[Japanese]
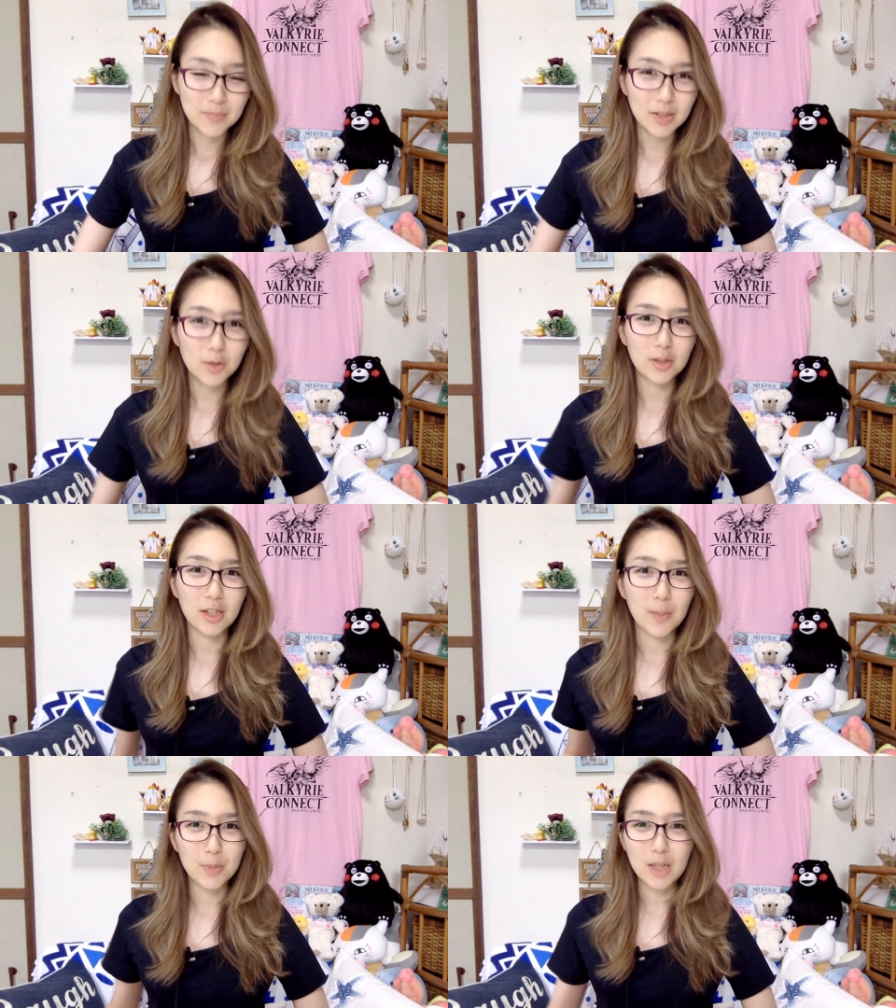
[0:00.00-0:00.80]
だキュラ
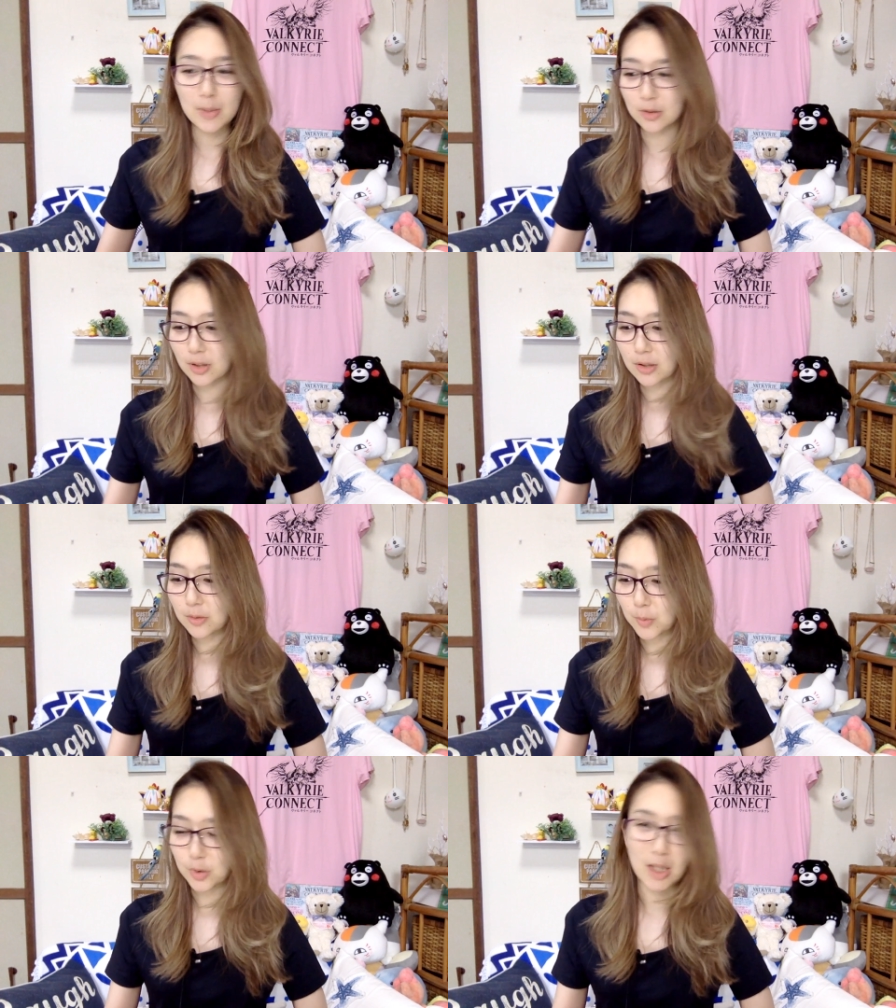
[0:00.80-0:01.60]
てカップラーメンとかい
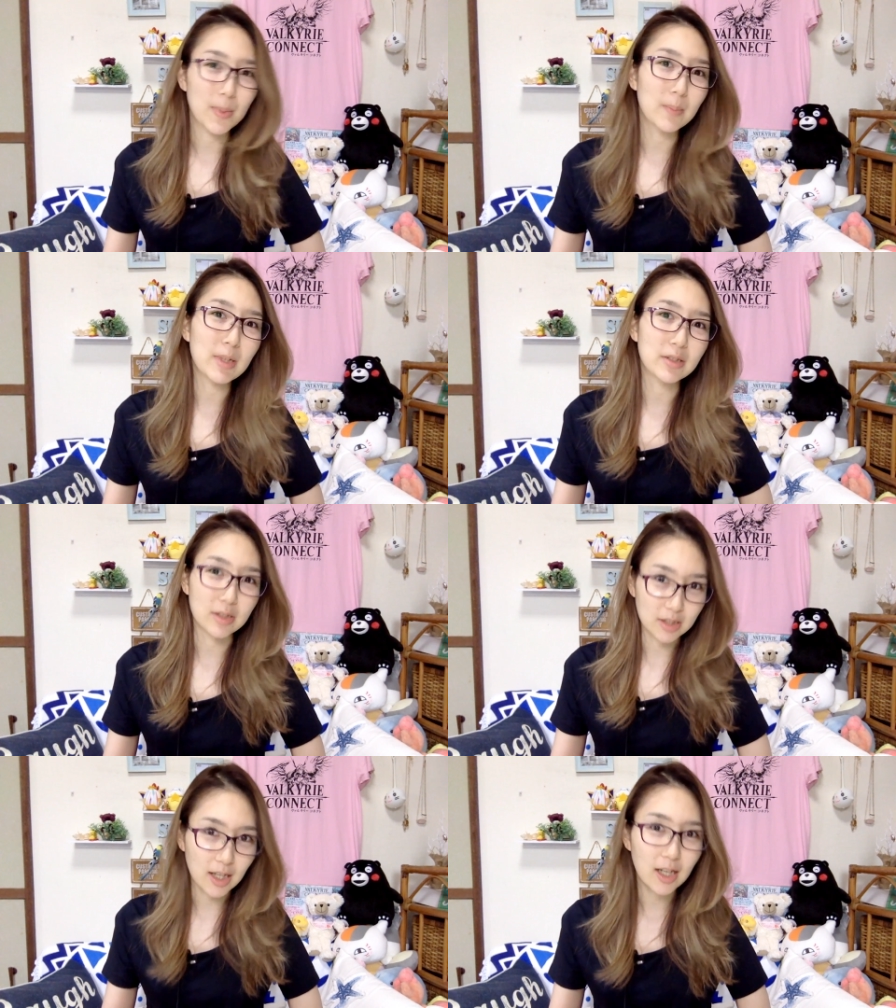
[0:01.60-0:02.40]
うもの食べま
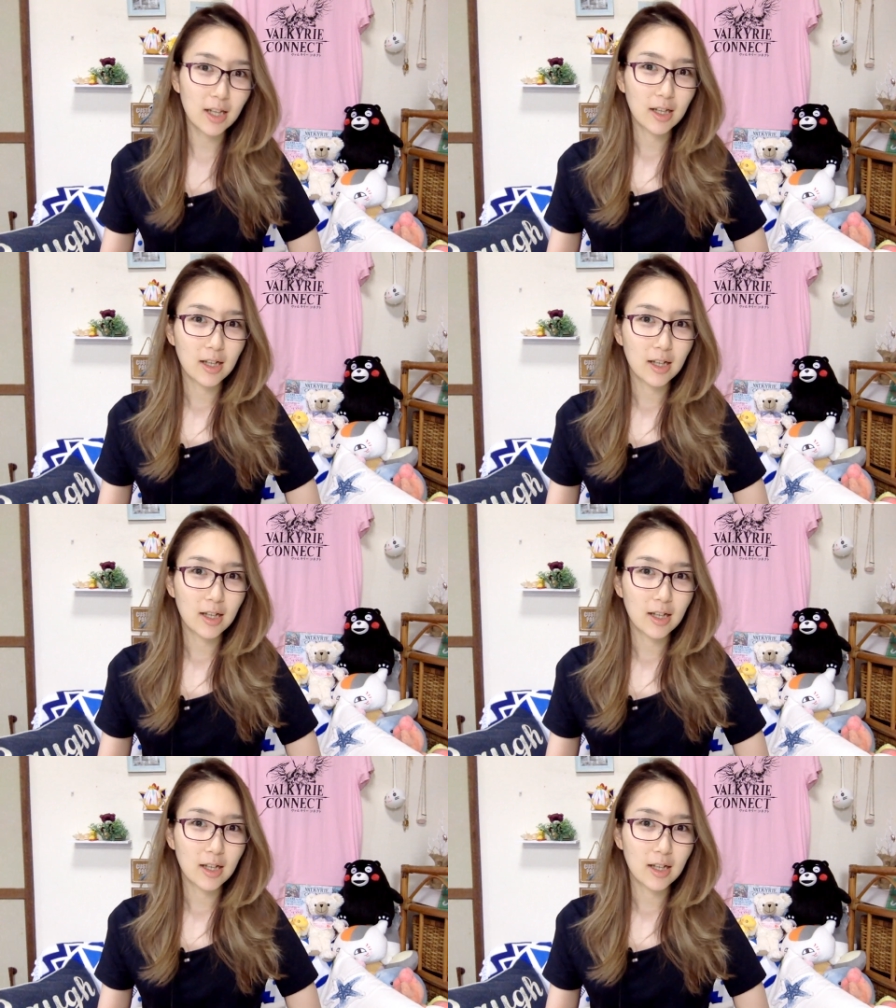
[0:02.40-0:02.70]
すしね